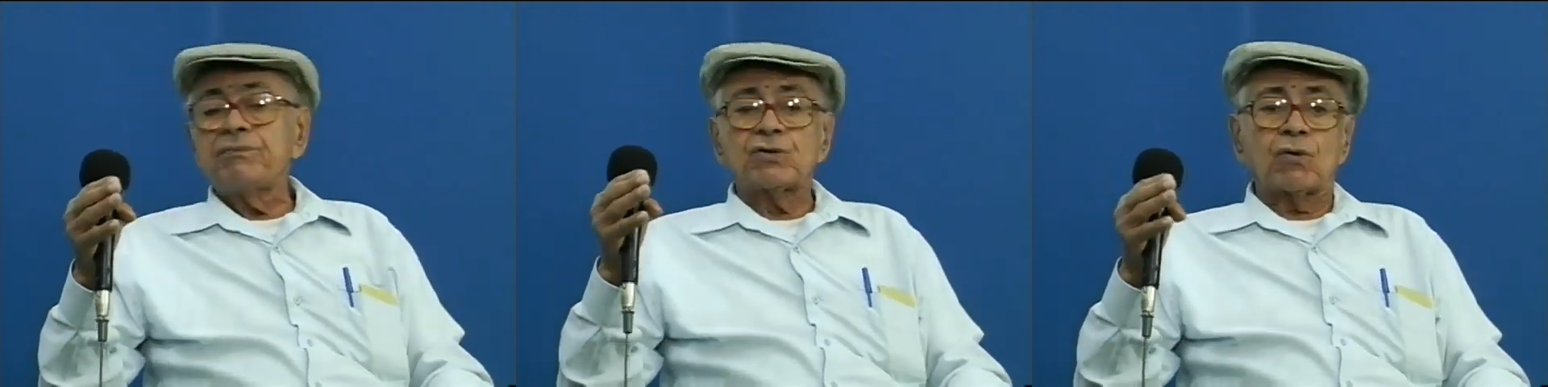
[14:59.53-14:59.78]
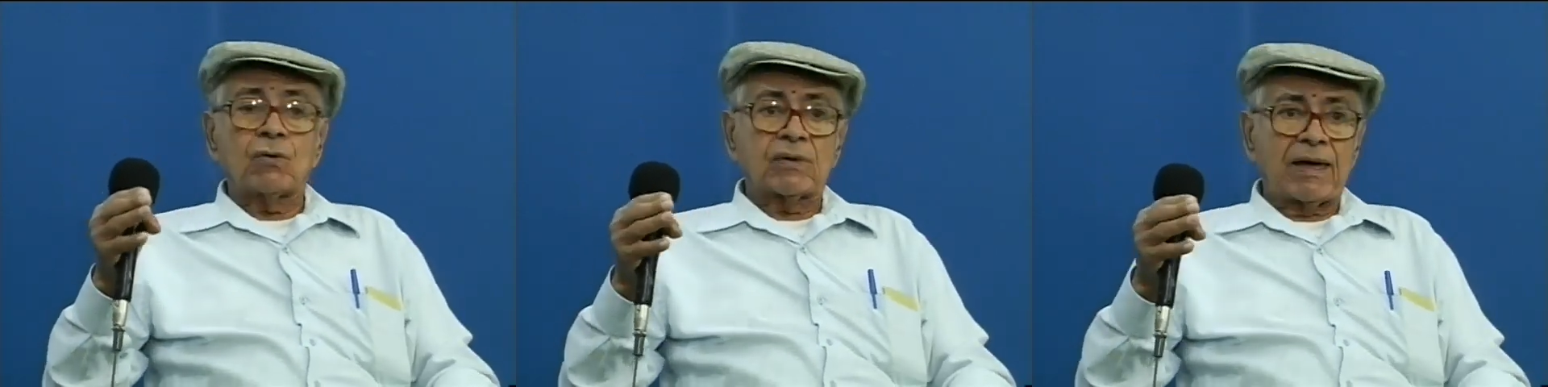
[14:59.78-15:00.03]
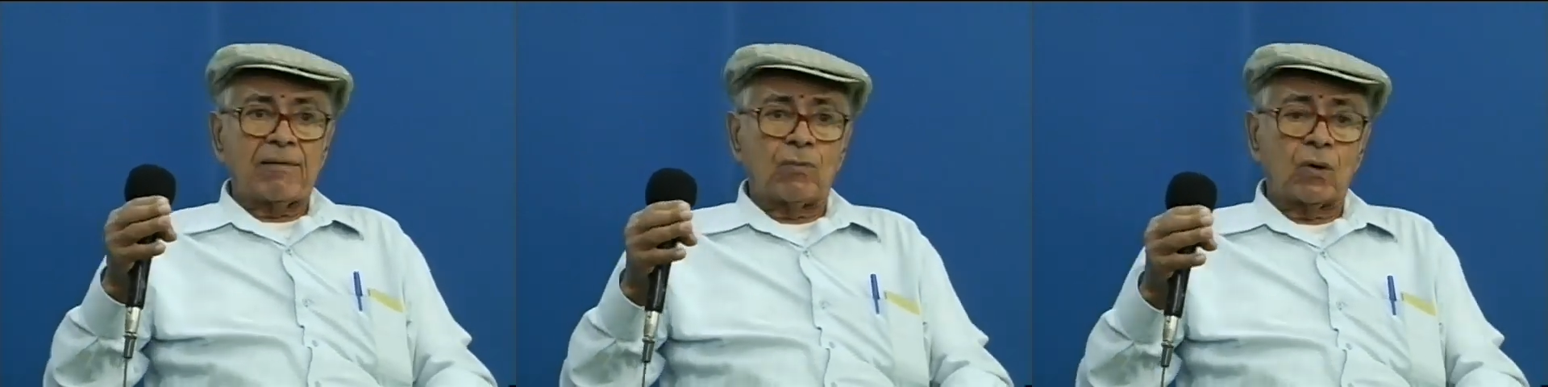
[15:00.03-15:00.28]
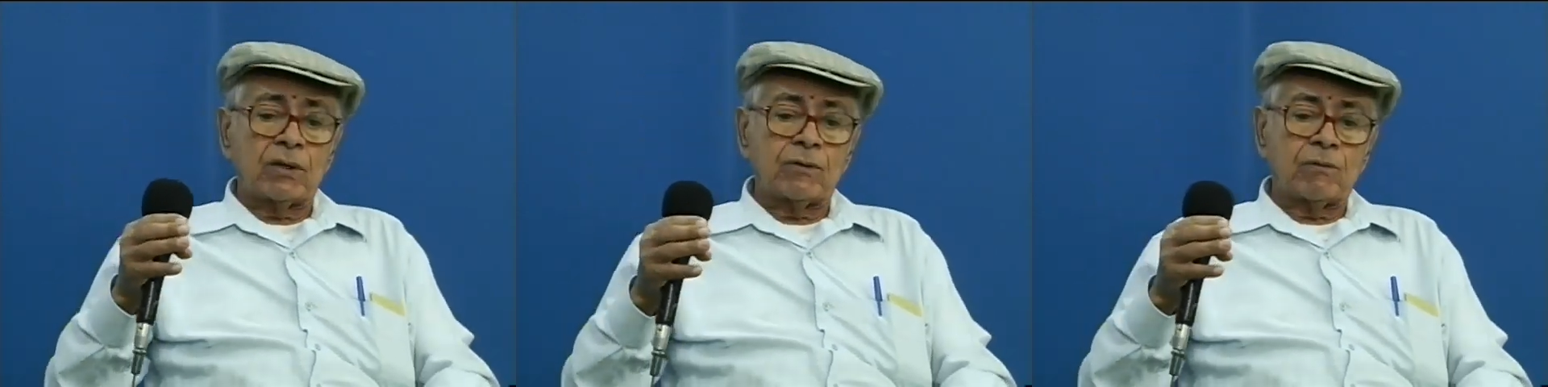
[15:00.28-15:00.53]
De qualquer
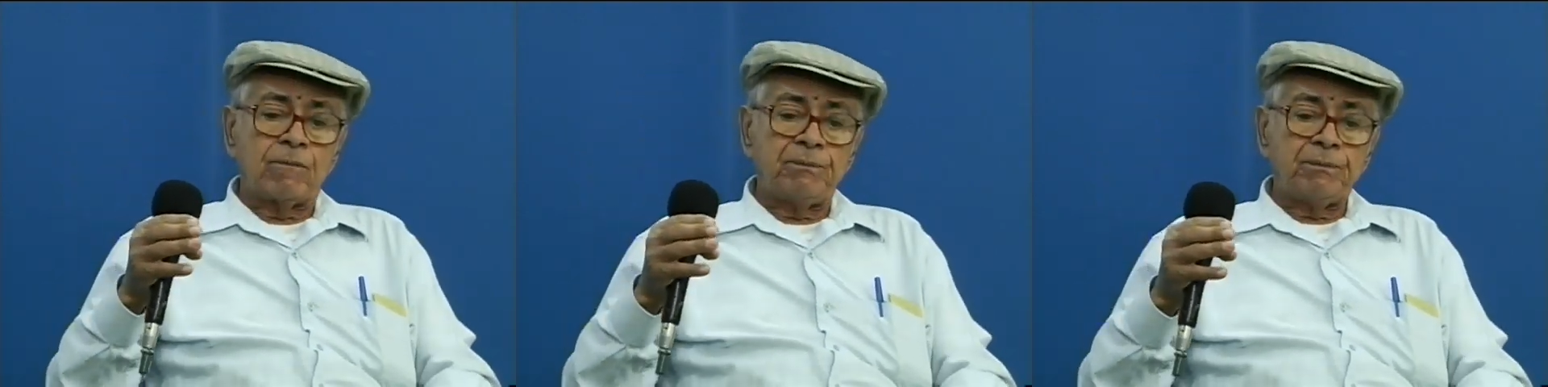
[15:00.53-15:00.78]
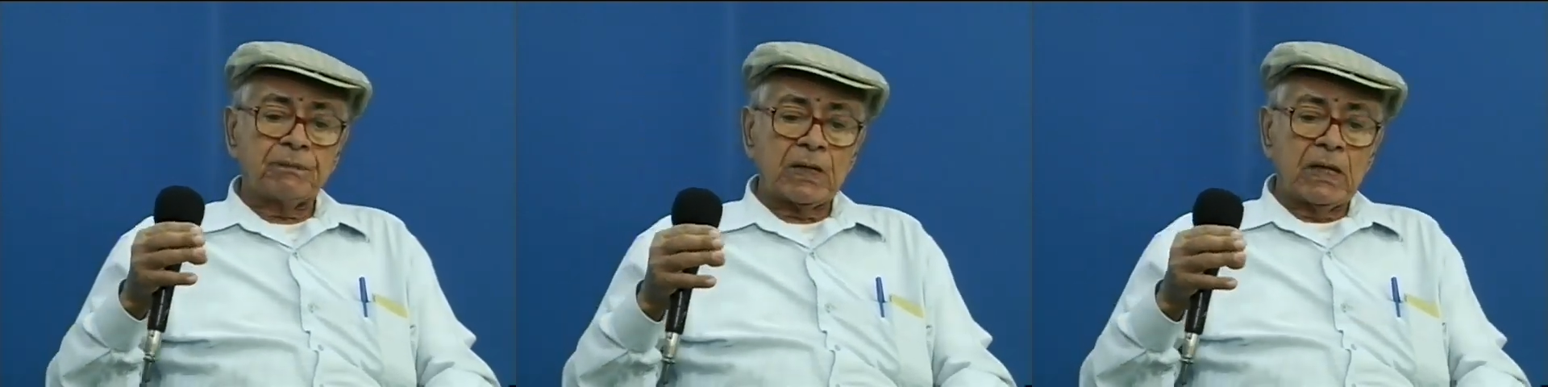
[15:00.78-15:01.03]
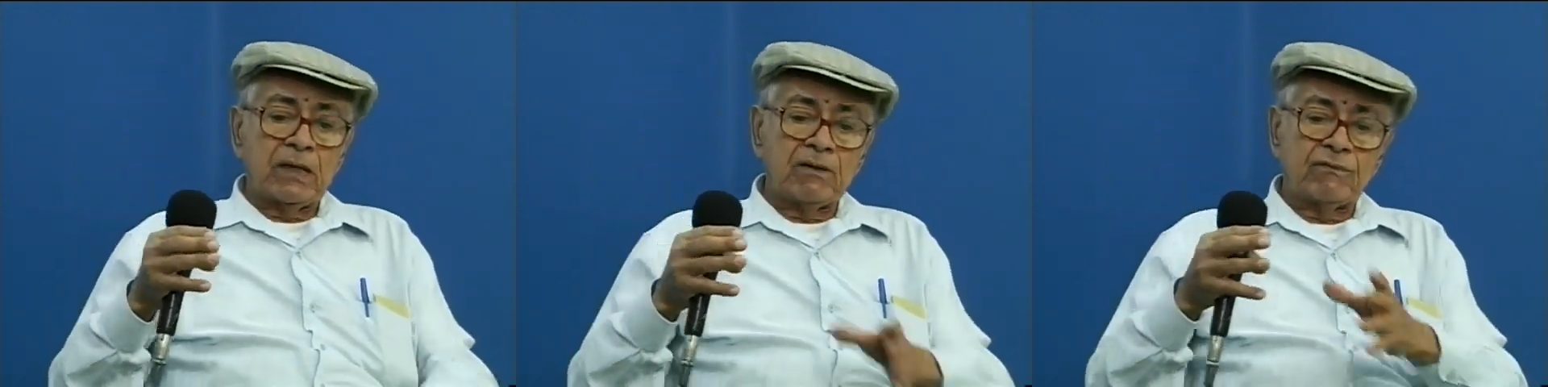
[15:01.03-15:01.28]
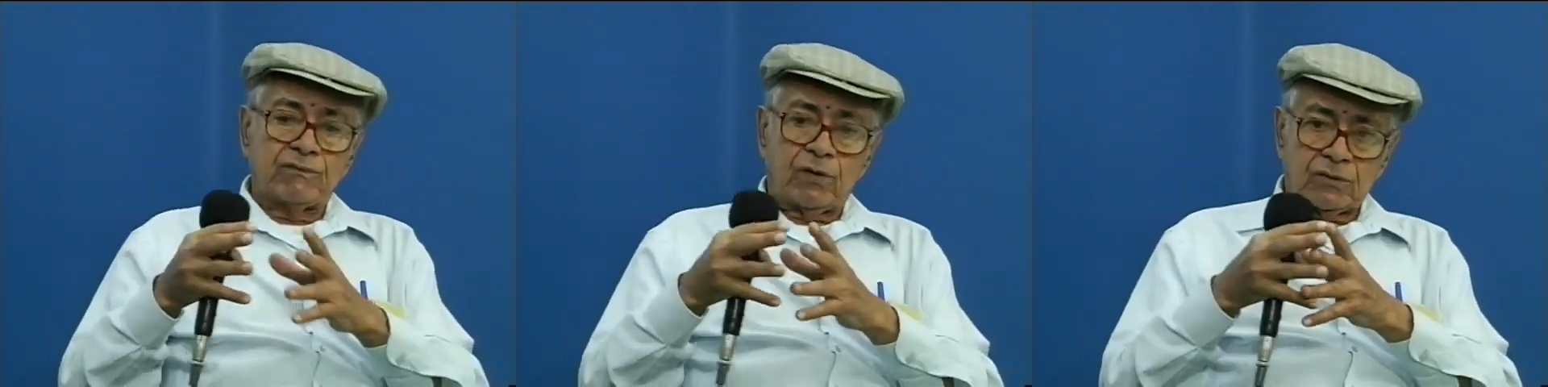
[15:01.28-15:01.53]
modo,
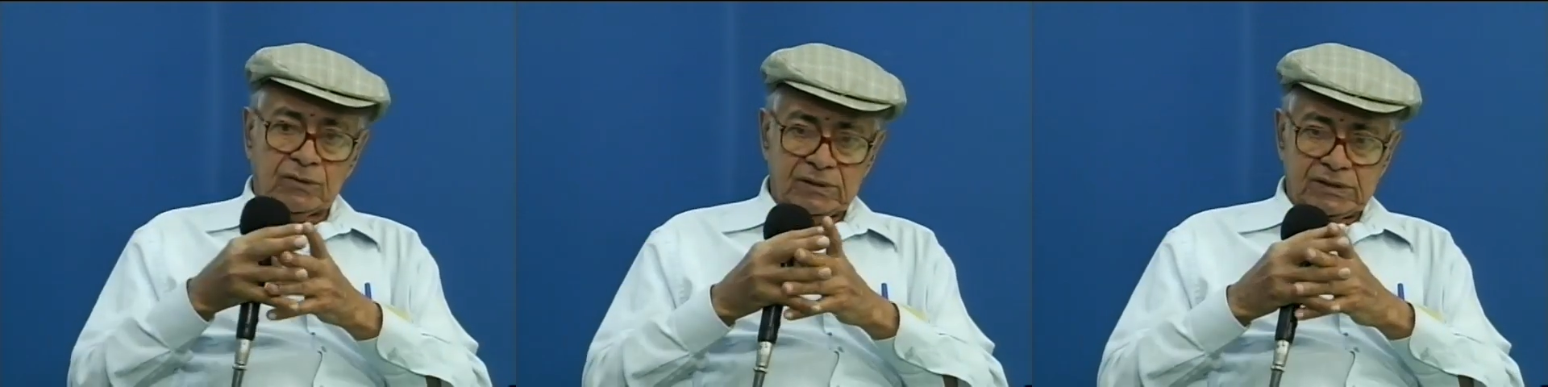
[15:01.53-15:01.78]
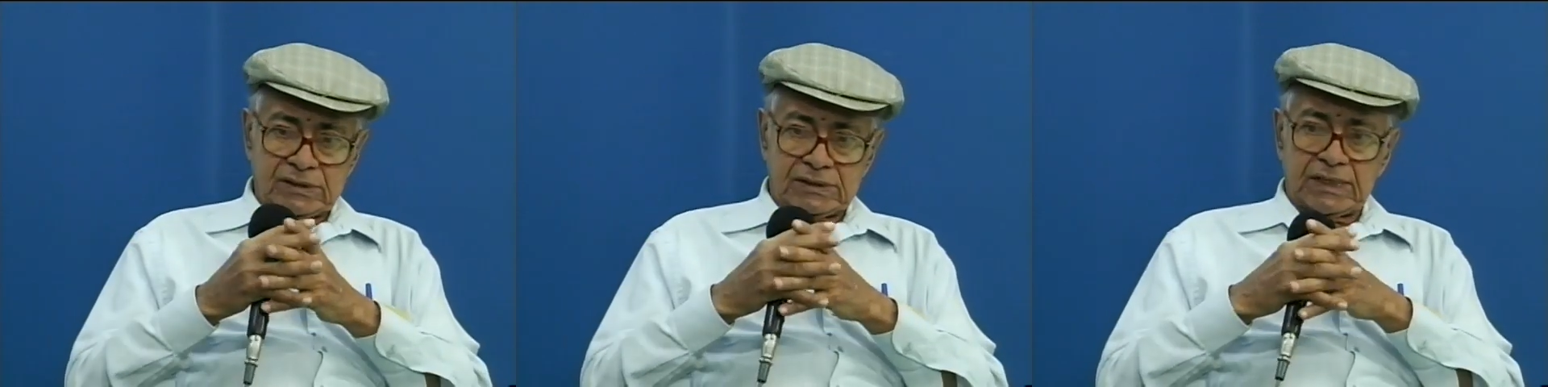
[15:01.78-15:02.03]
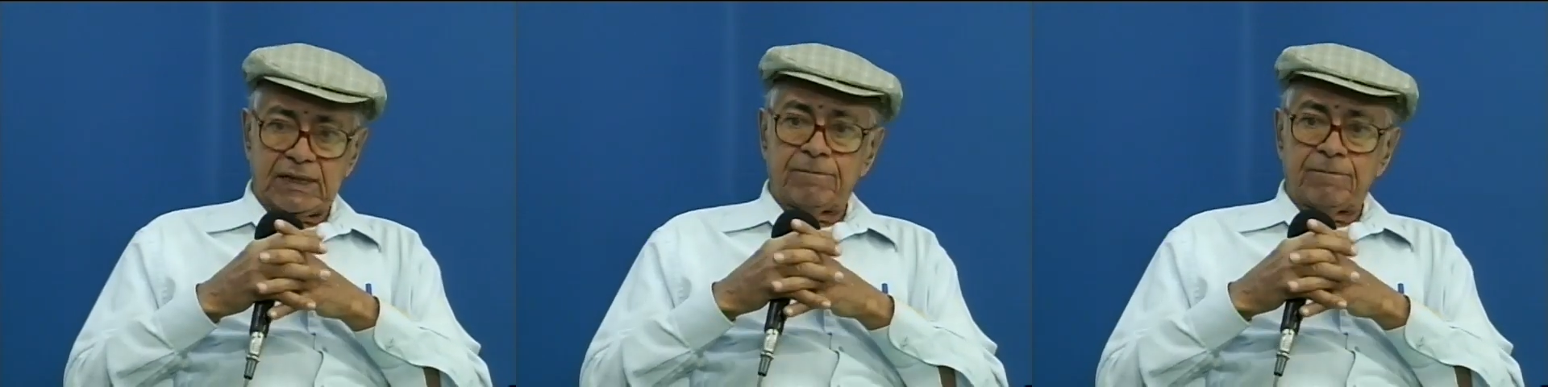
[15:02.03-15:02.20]
eu volto a dizer,